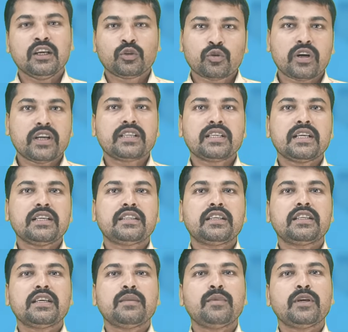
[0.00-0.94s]
तो ऐसे
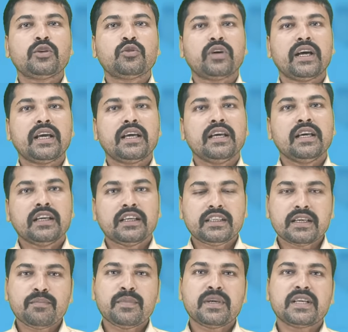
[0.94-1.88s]
स्थिति में जो है
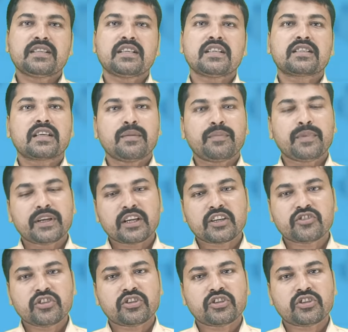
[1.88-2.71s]
ये मेसस कैपिटल